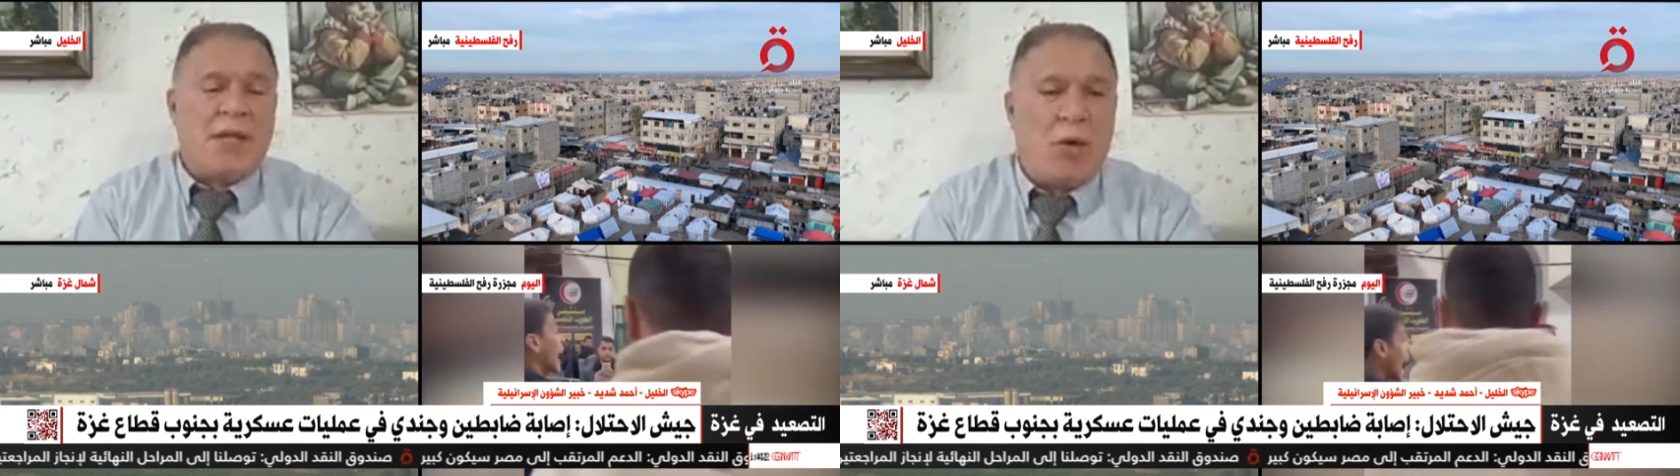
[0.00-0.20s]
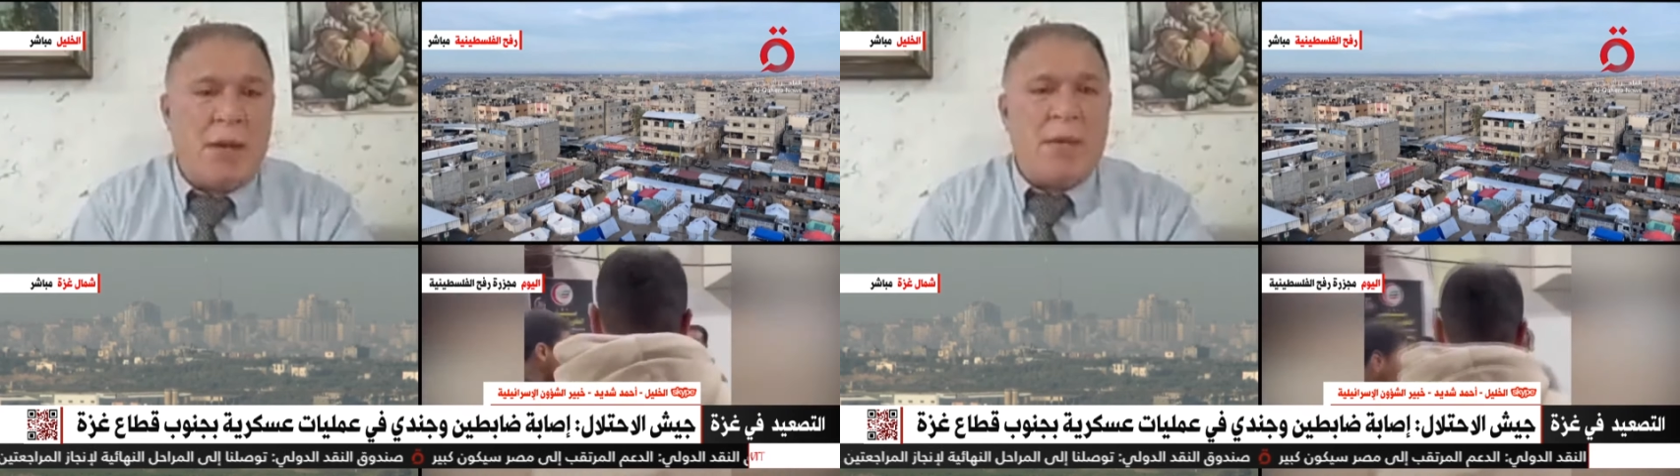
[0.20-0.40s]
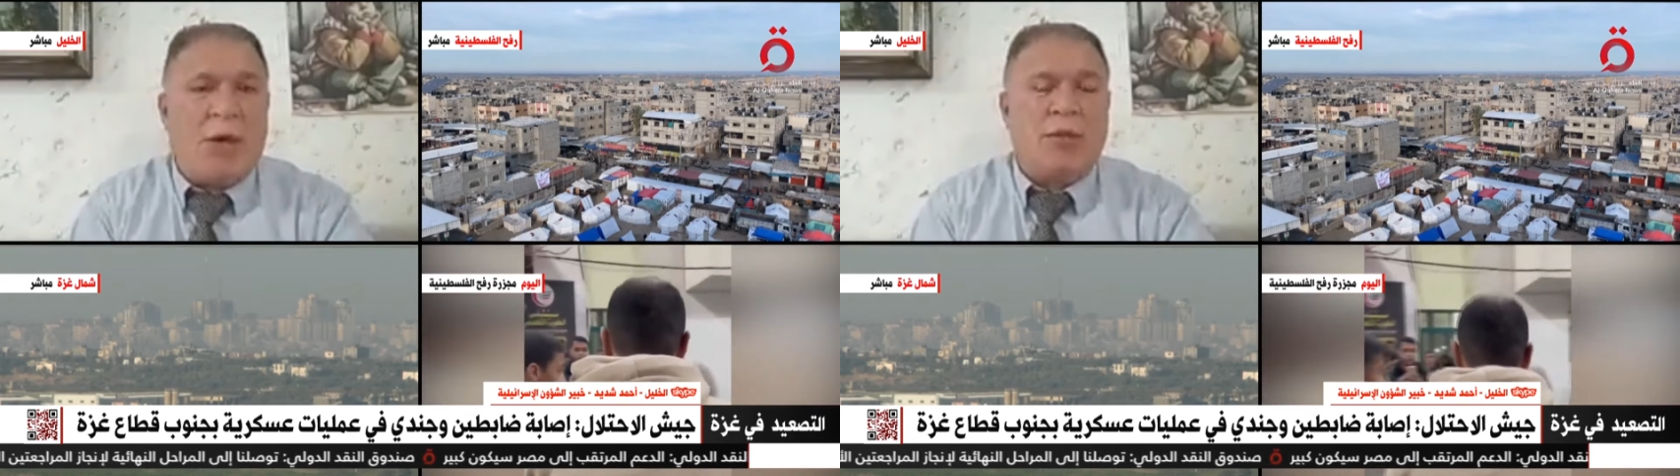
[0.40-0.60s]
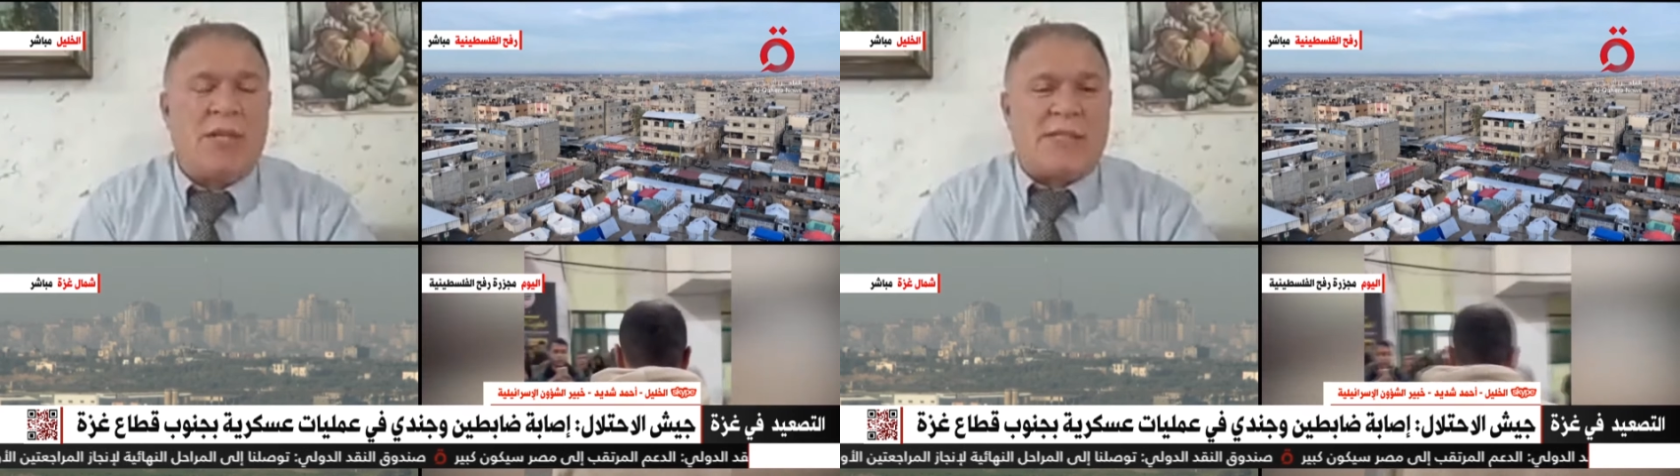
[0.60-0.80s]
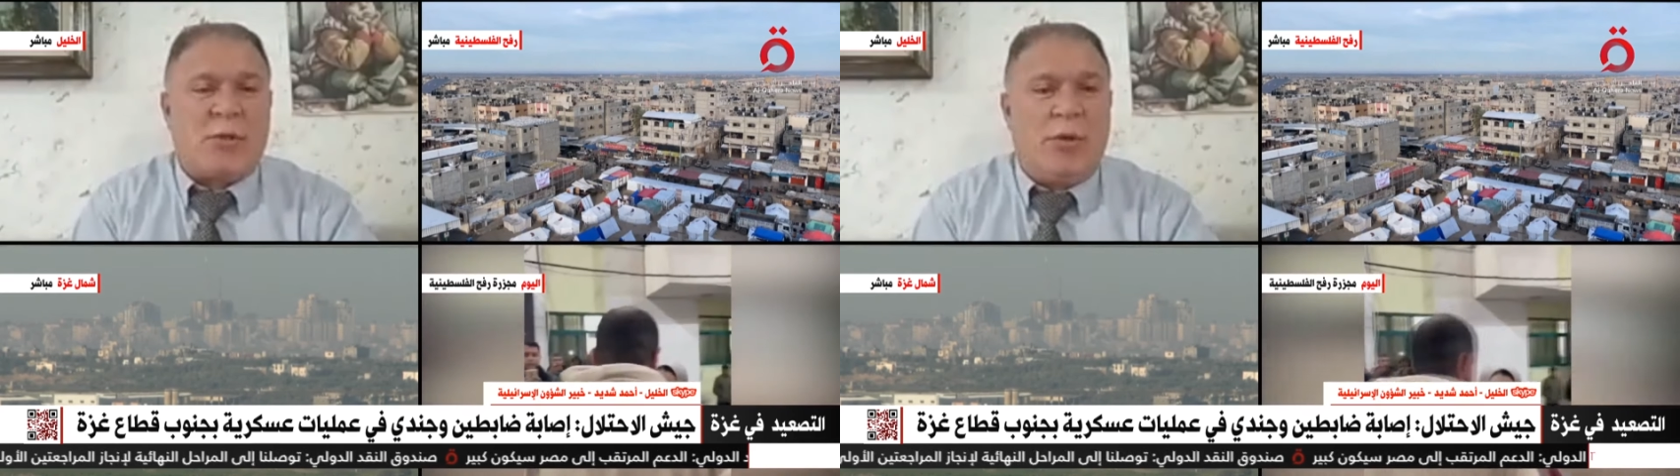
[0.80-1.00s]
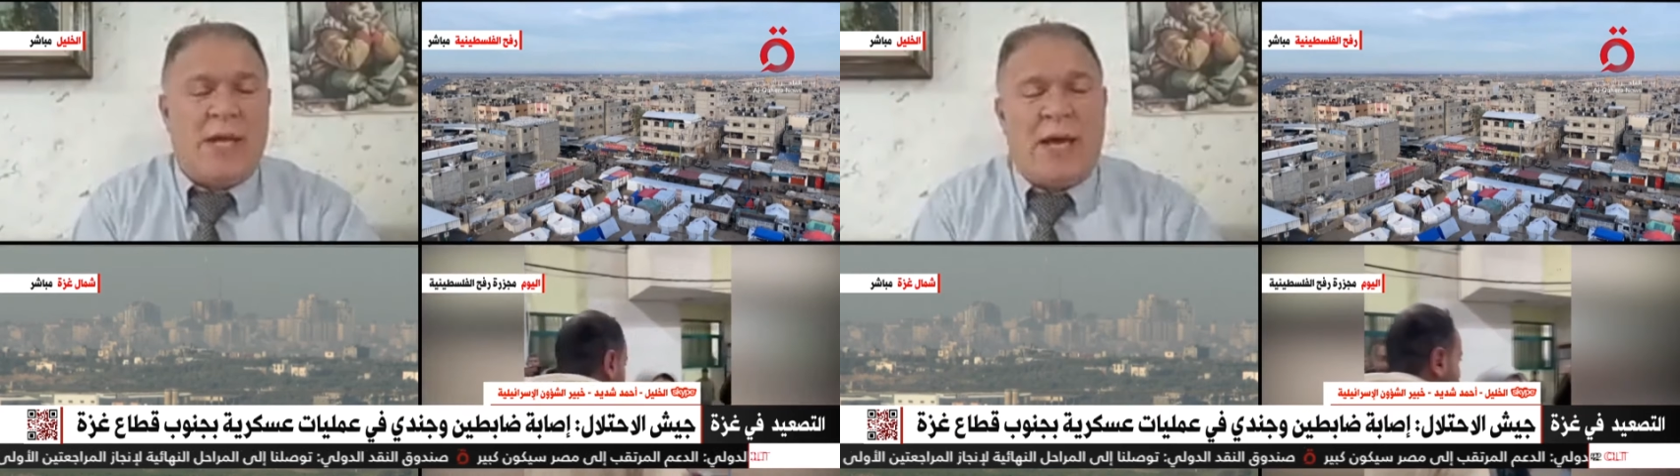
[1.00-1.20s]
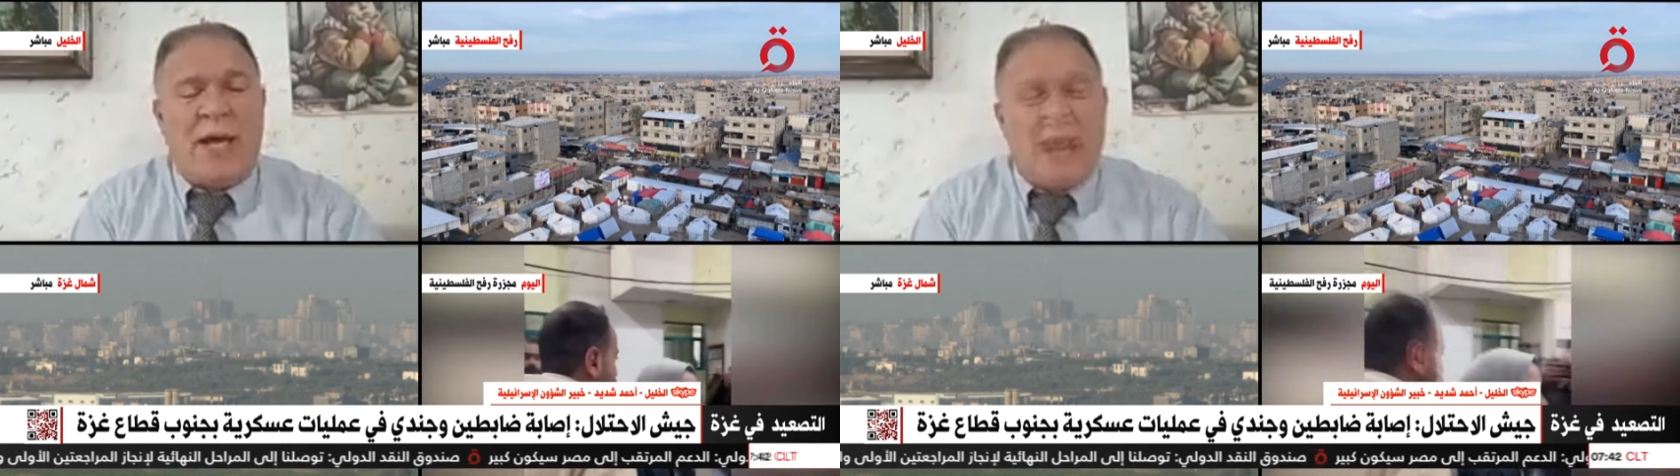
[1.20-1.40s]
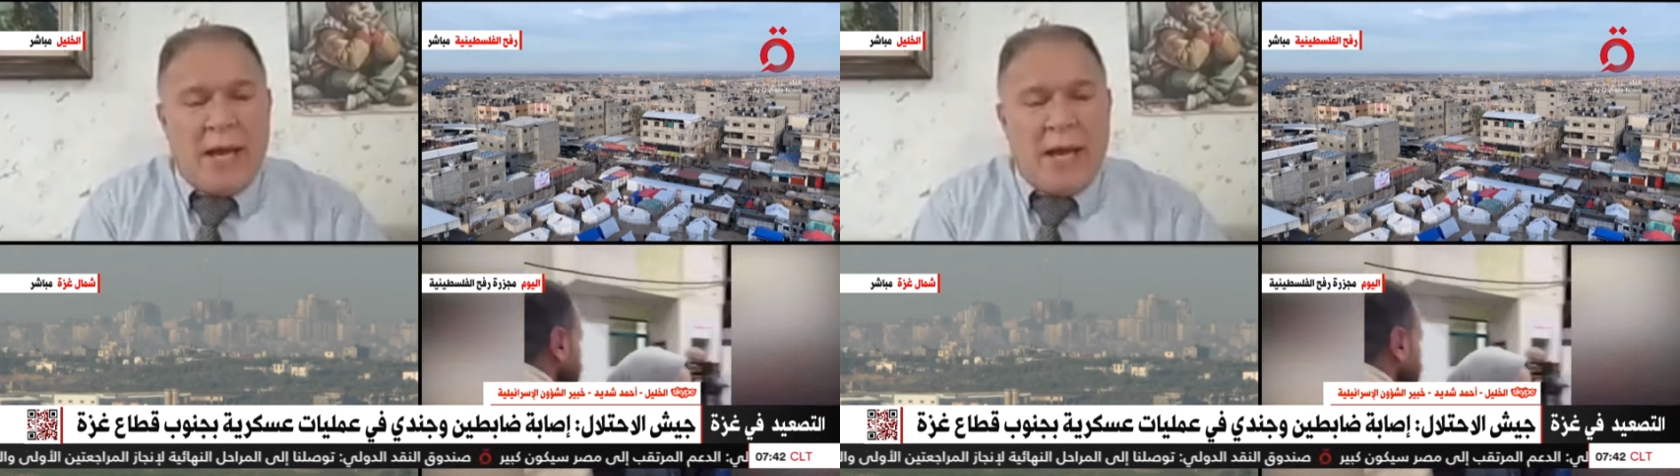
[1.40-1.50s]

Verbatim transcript: لم يعد يصلح لها